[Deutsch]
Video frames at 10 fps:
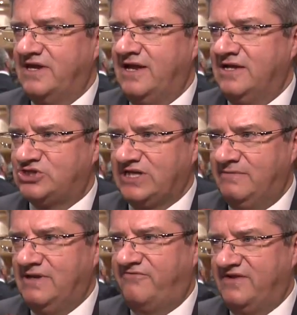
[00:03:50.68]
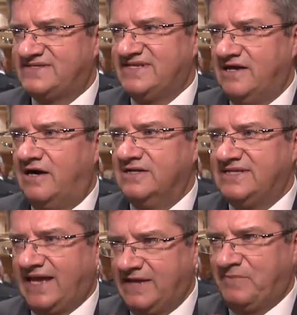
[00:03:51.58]
Herrn Schriebel ja 14 Jahre
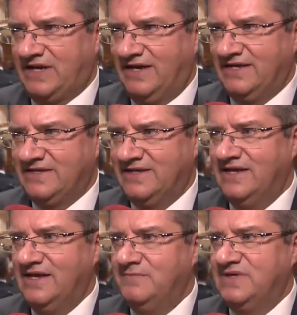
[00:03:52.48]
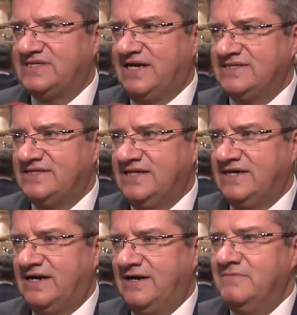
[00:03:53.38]
direkt begleiten. Wir saßen
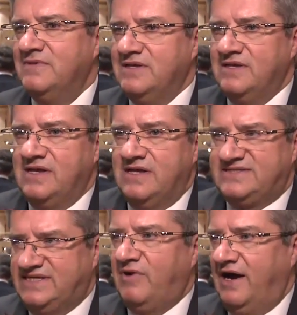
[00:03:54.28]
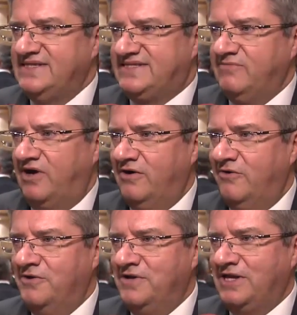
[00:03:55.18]
ja Zimmer an Zimmer
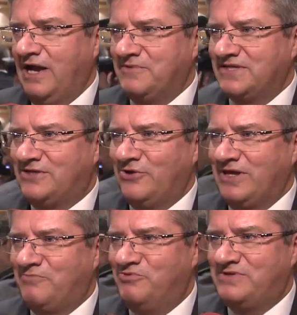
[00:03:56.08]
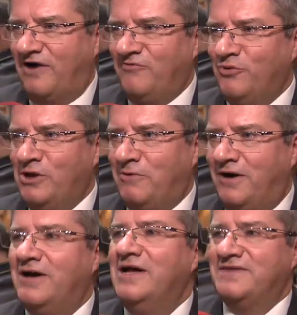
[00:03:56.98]
und ich habe das Glück, ich darf nur
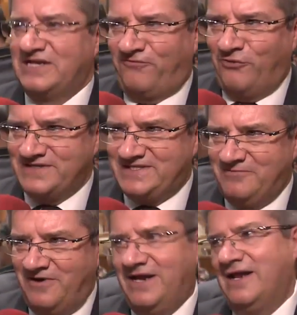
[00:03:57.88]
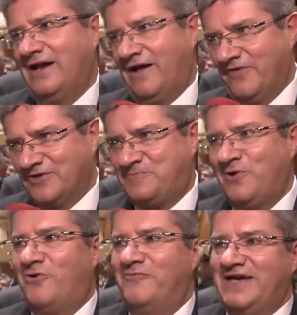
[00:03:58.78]
über das Vorzimmer in ein anderes
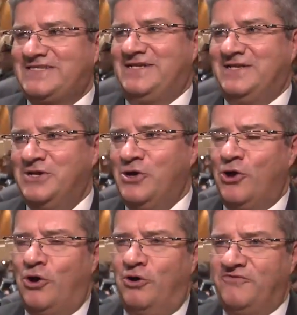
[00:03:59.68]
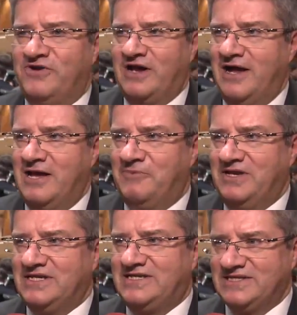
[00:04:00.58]
Büro wechseln und daher bin
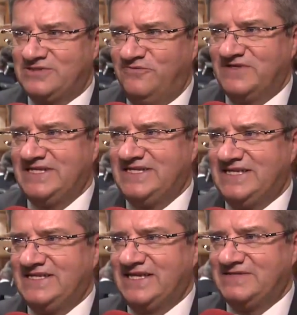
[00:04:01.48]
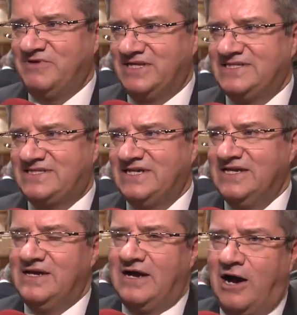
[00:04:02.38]
ich sehr zuversichtlich, dass wir das
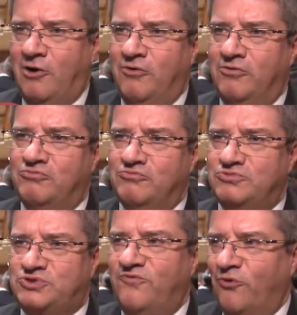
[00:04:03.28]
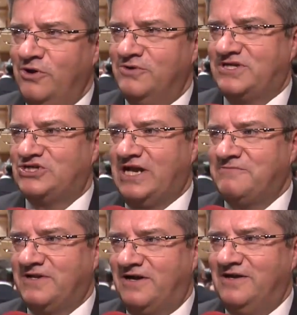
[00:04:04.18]
auch zum Wohle unserer
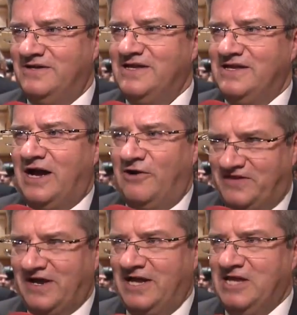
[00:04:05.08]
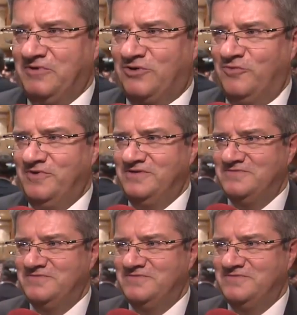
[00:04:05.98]
Stadt wieder auf die Reihe bekommen.